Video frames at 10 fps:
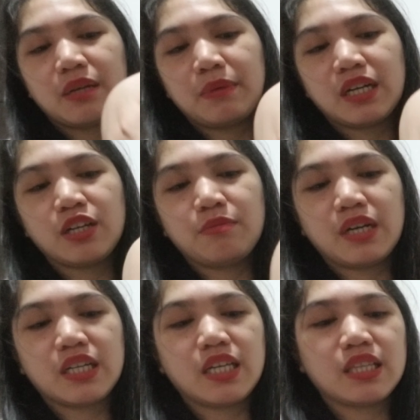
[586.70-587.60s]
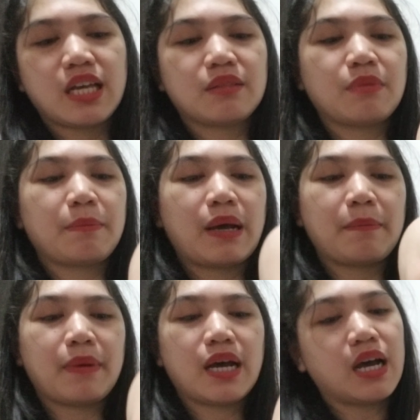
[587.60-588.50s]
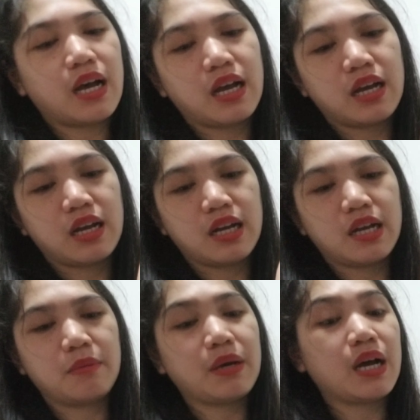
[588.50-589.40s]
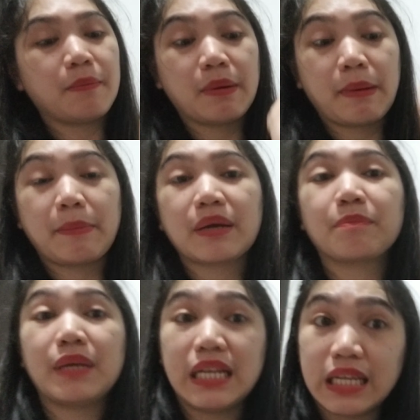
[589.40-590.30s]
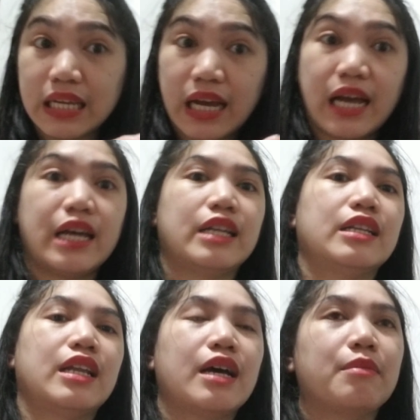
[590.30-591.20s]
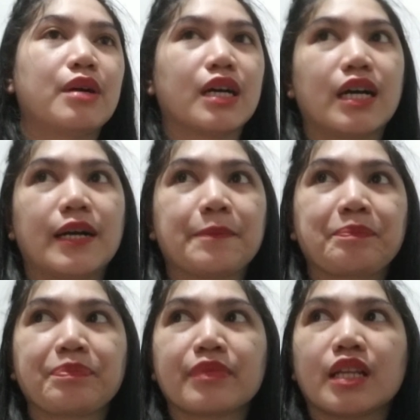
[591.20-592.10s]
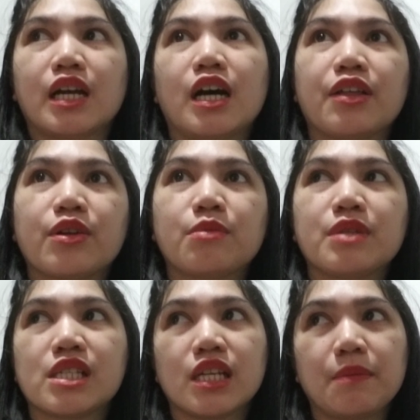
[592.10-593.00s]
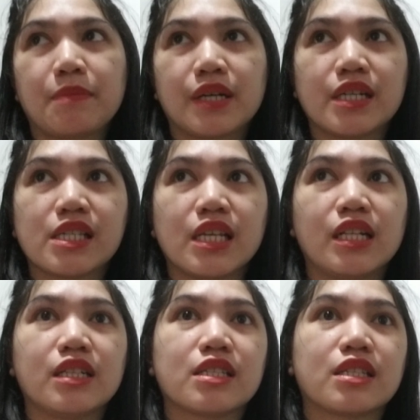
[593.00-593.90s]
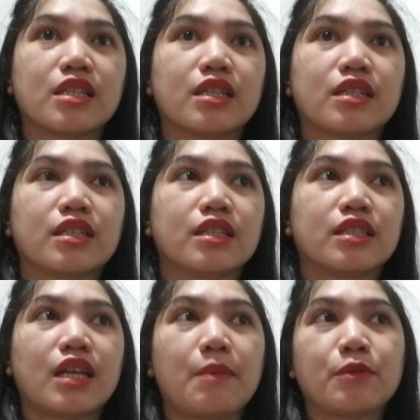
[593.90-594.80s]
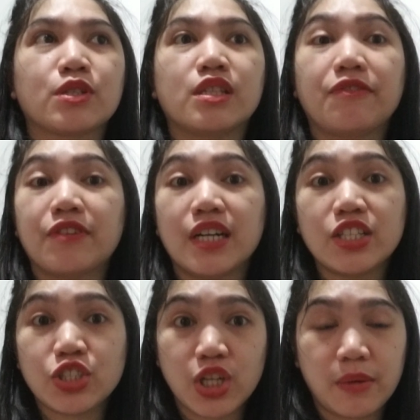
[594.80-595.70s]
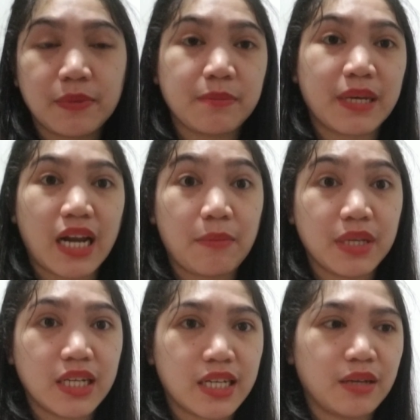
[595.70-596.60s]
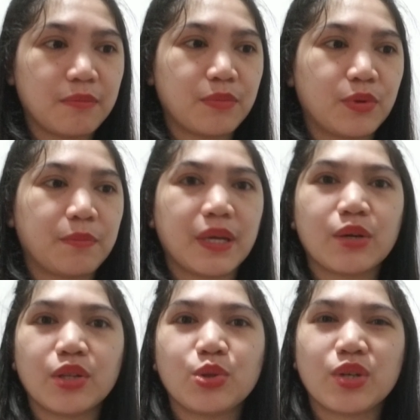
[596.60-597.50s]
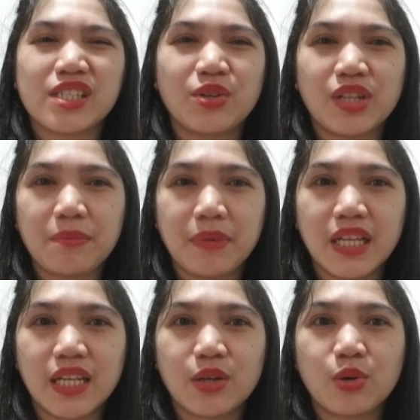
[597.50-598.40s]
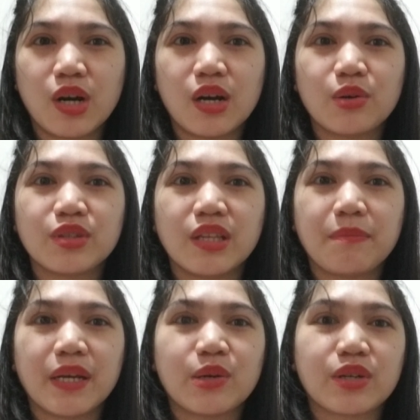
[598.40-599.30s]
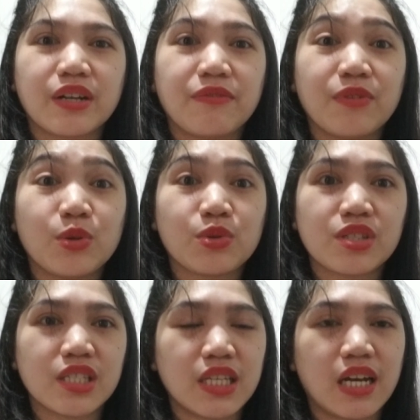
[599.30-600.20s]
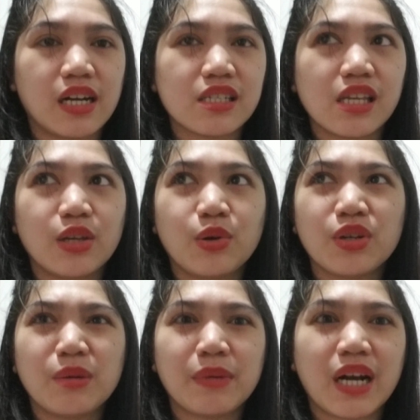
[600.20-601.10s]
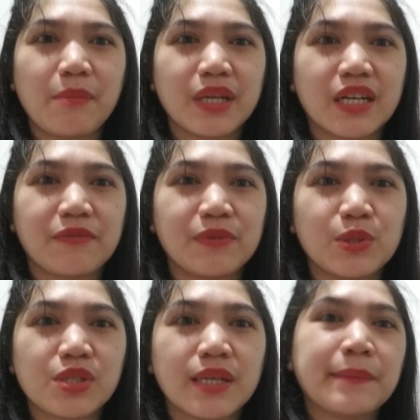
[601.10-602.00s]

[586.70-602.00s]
naman kayo makikita at mapapa, uh, maka, mapapagpilian na mga uh, other mystery parcels. Tapos different shops, marami na rin po. Pero ito kasi yung napili ko, kakaunti pa yung reviews niya. Kasi ayoko na maraming reviews